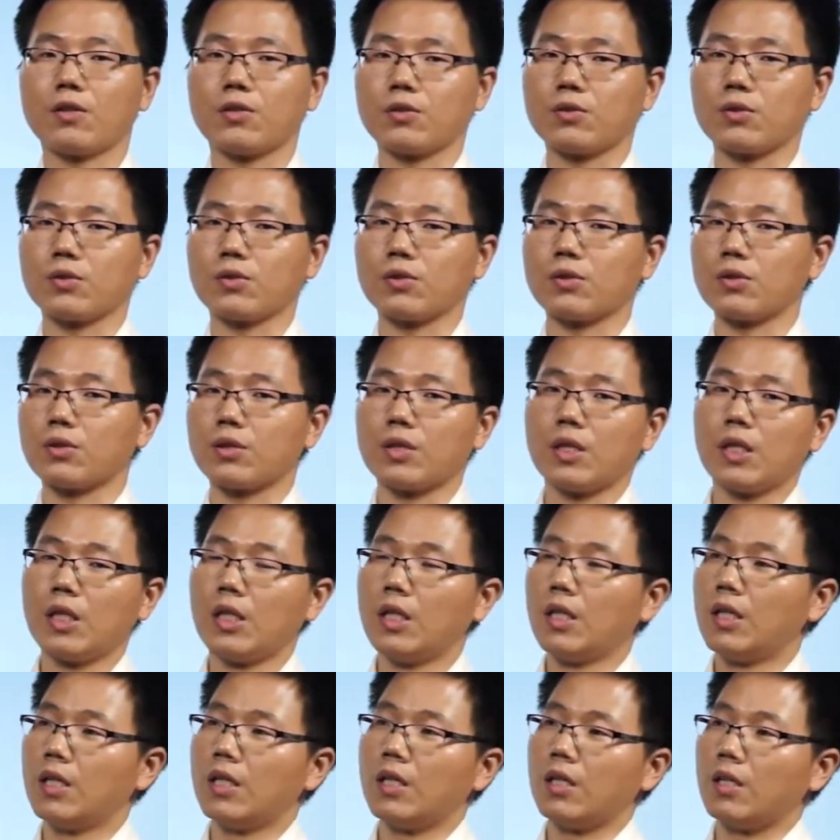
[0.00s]
这是
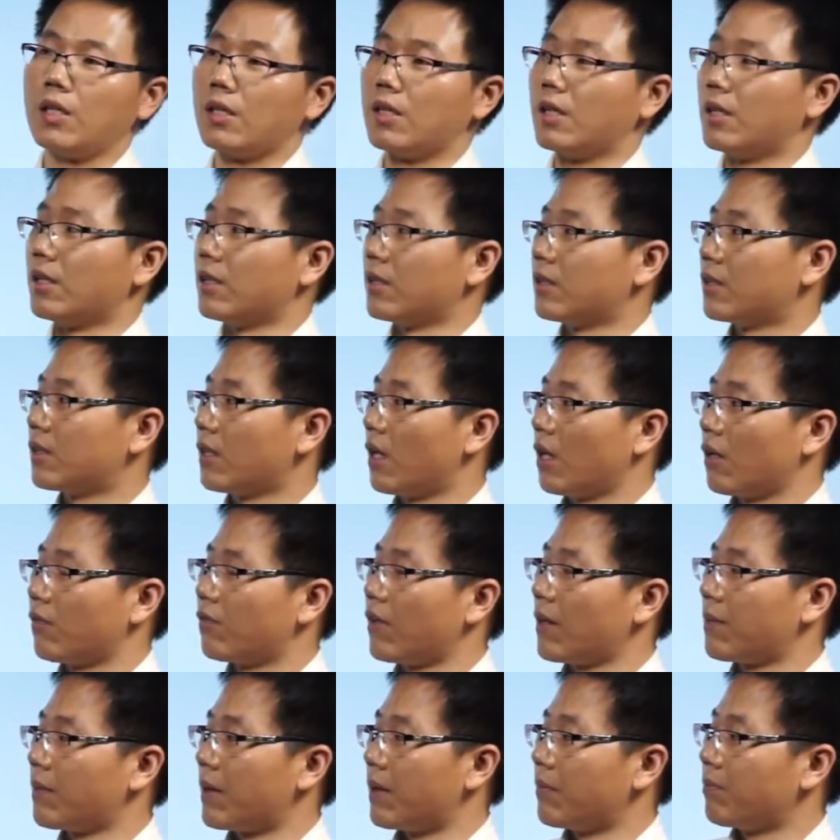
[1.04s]
呃第二个
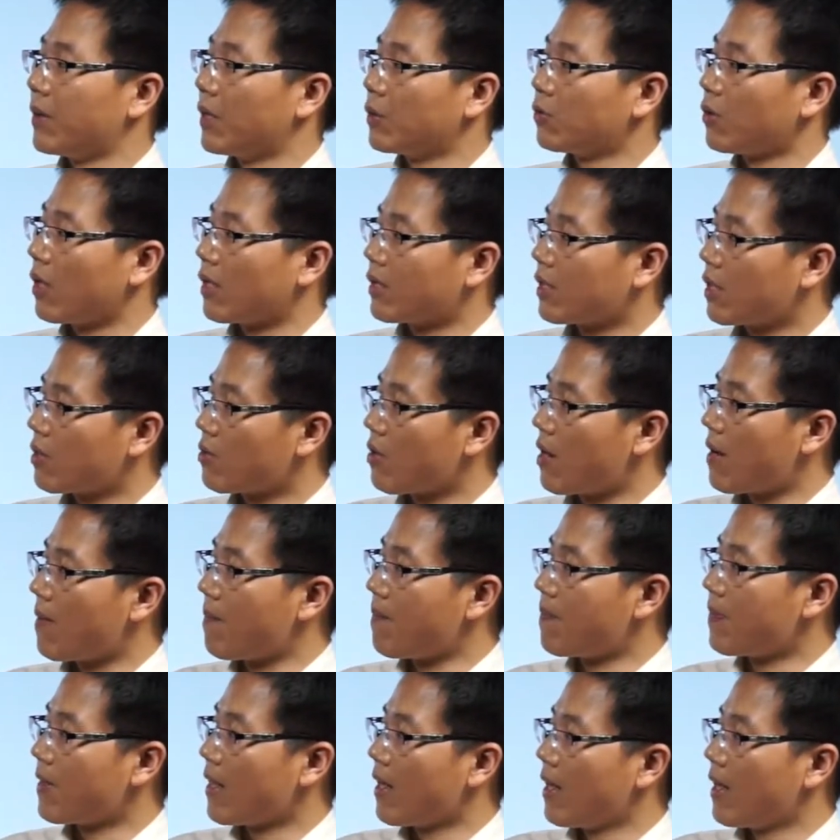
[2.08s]
方面碰撞阶段。